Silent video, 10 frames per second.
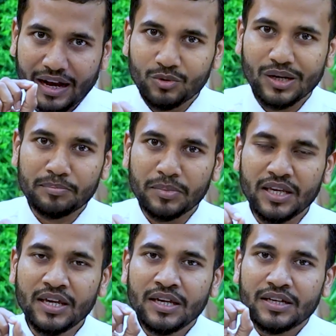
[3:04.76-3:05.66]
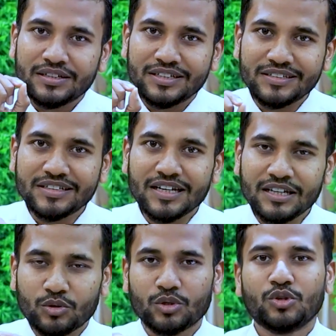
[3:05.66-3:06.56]
এখন আপনি
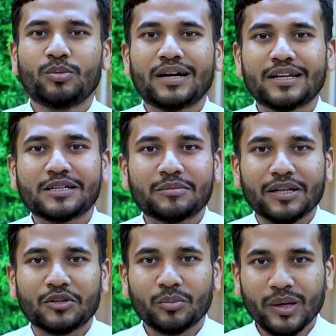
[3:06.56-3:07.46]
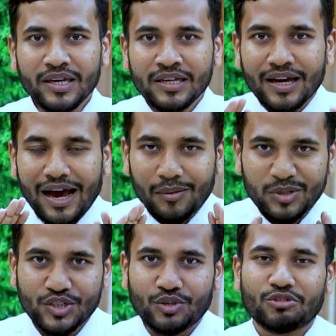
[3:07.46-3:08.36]
ডিজিটাল তথ্য ভাণ্ডারের মাধ্যমে
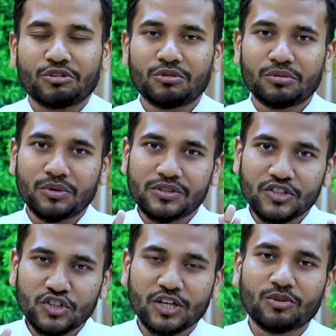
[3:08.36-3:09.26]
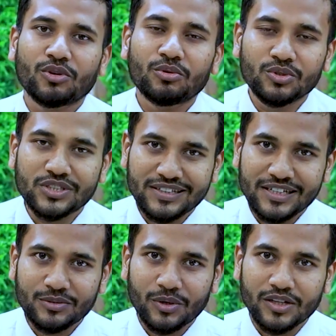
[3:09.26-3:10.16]
আমি যে কথাগুলো বলছি সেই কথাগুলো
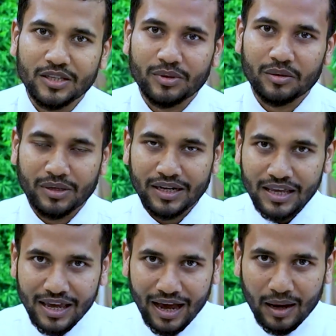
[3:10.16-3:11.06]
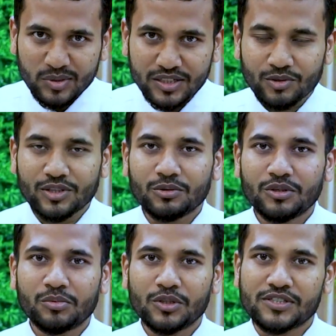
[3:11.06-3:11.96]
যাচাই করে নিতে পারবেন আমি যে
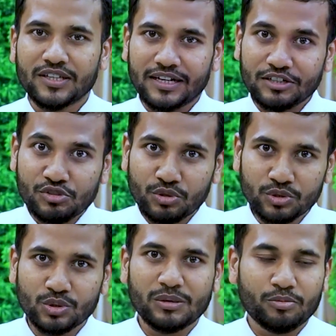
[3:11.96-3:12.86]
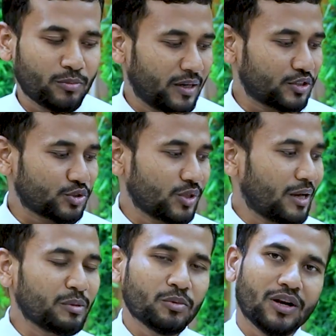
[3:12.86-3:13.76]
কথাগুলো বলছি এটা সত্যতা প্রমাণের জন্য
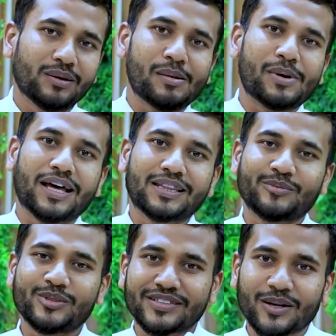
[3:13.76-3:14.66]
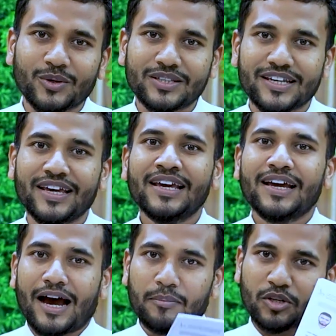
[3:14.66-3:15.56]
আমি বললাম আমার হাতে ভিসা রয়েছে
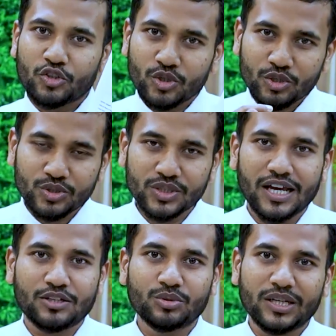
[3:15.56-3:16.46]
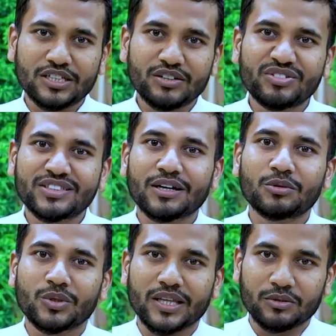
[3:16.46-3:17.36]
আপনারা সরাসরি আসুন এসে
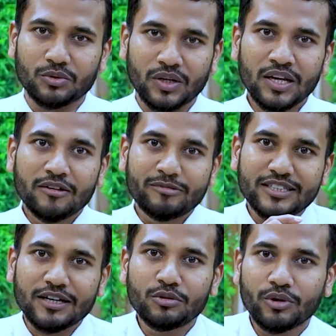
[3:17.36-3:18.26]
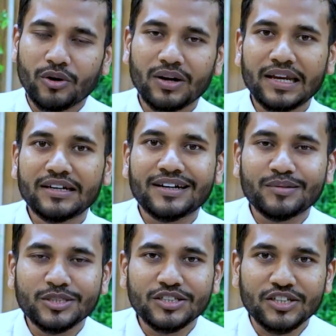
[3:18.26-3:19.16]
ভিসাগুলো দেখুন ভিসাগুলো অনলাইন
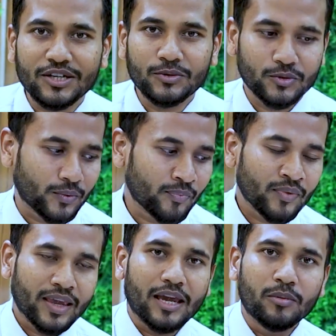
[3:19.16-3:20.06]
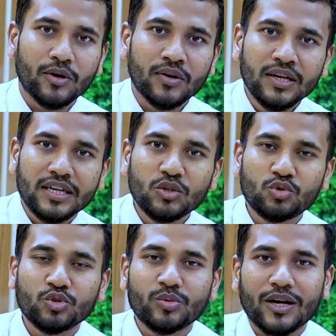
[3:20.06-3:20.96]
ডাটাবেজে চেক করুন এবং
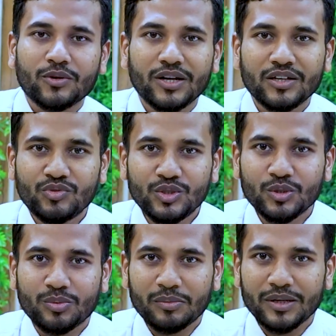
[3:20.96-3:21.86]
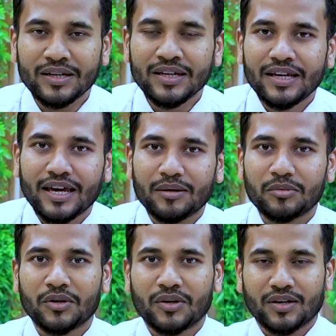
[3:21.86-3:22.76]
ইউটিউবে আরও অনেক ভিডিও পাবেন
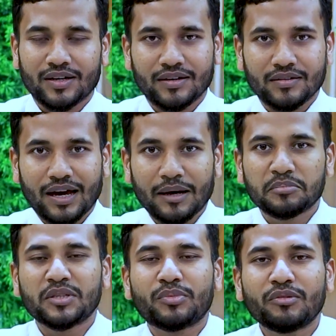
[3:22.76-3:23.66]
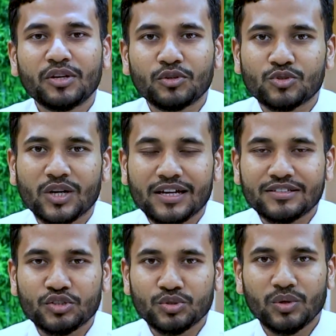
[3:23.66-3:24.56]
এবং আপনি বিভিন্ন জনের
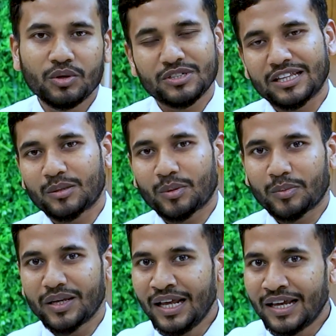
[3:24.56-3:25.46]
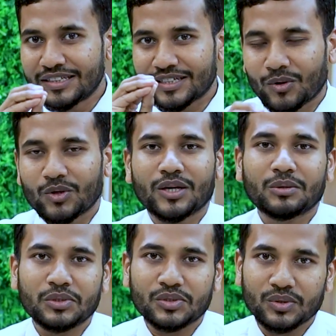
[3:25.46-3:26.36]
কাছে শুনলেও জানতে পাবেন যে
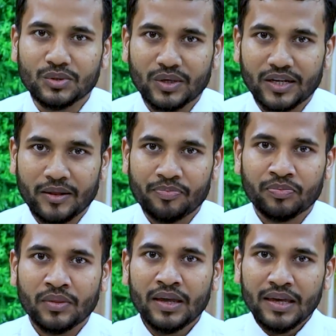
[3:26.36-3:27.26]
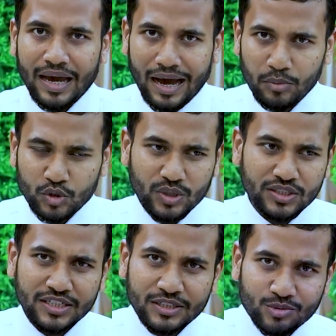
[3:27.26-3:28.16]
কথাগুলো সত্য কিনা আমি
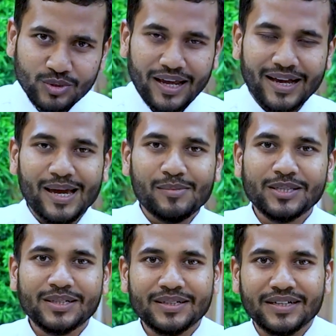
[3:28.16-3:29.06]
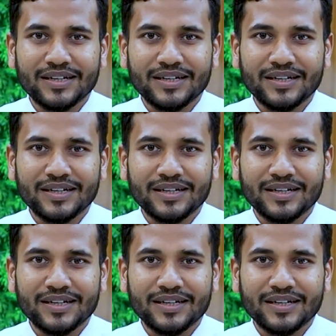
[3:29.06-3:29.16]
শুনেছি কিছুদিন আগে আমাদের